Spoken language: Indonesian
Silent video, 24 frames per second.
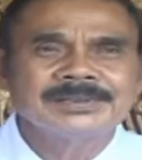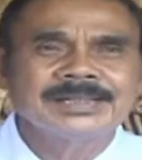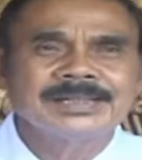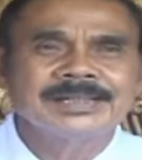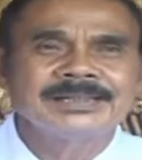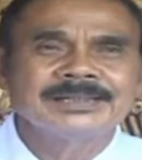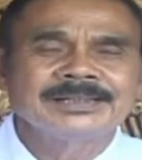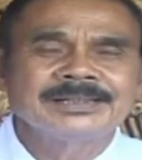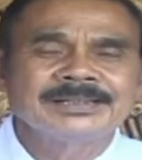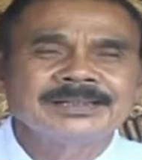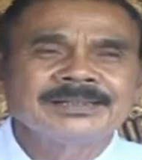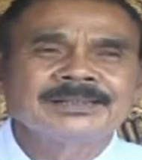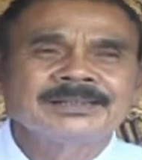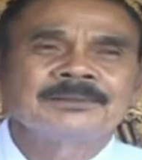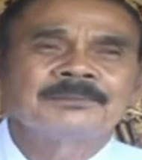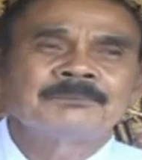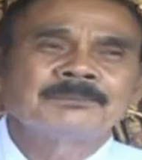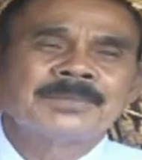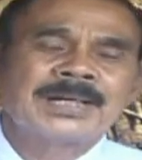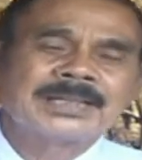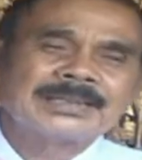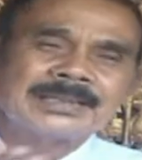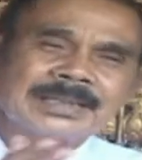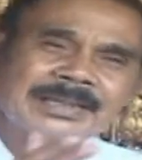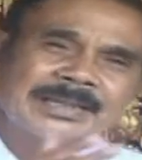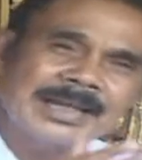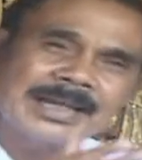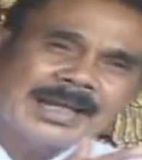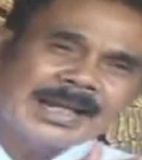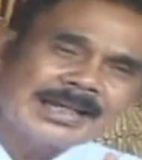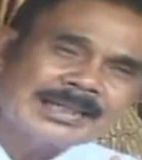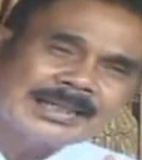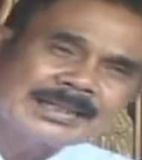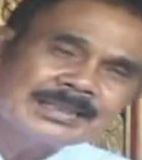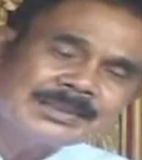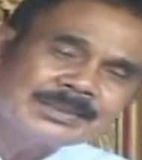Eh,
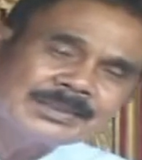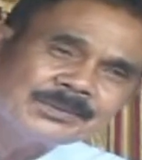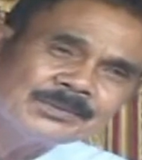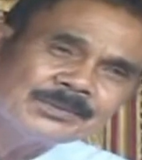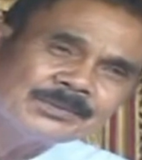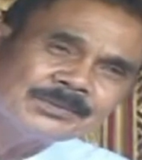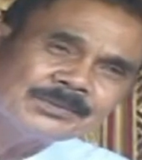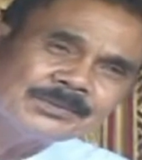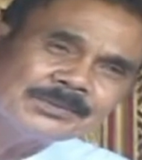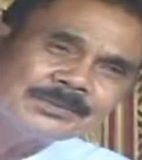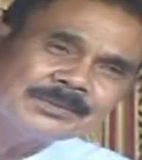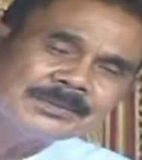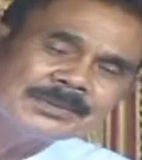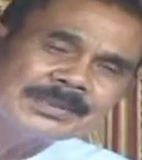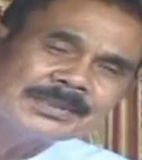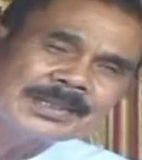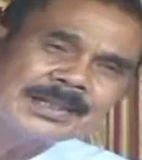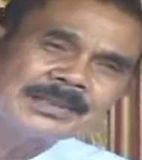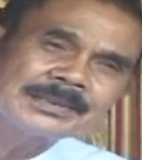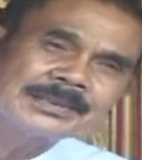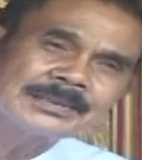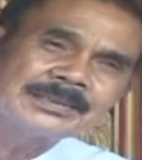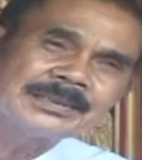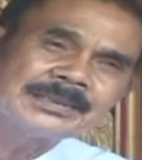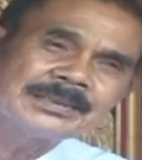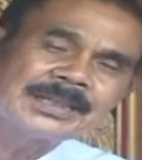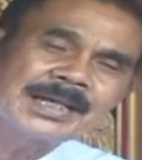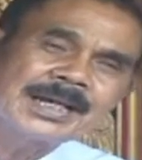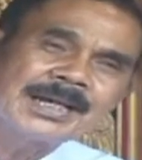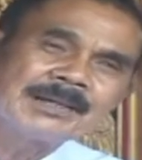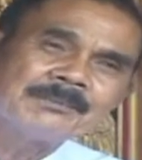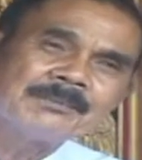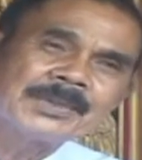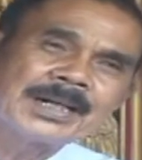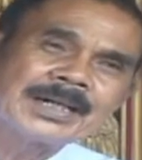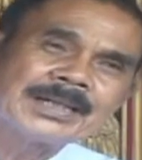material itu yang
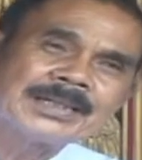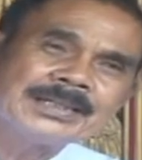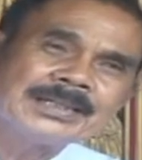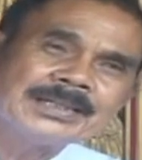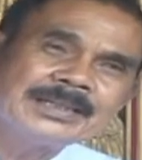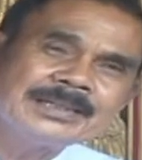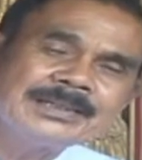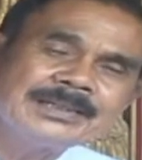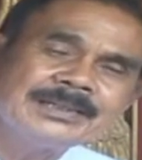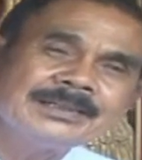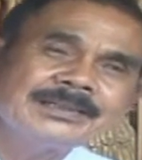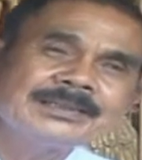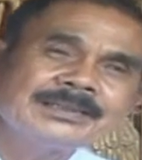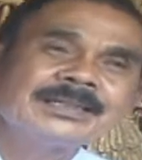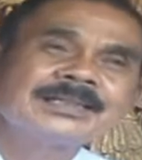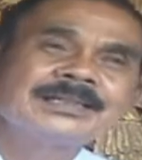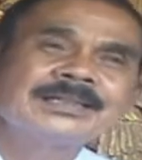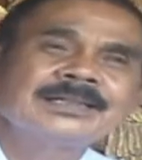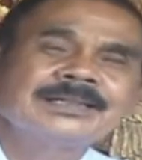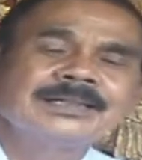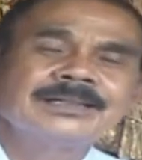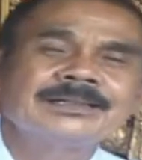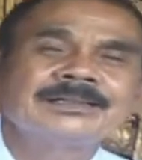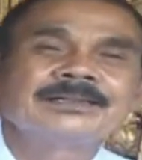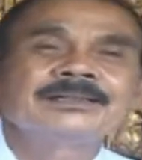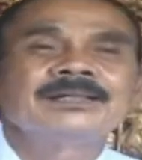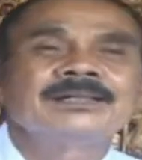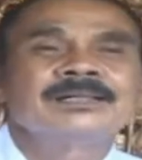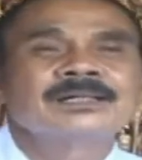tidak abadi, dengar tadi ya?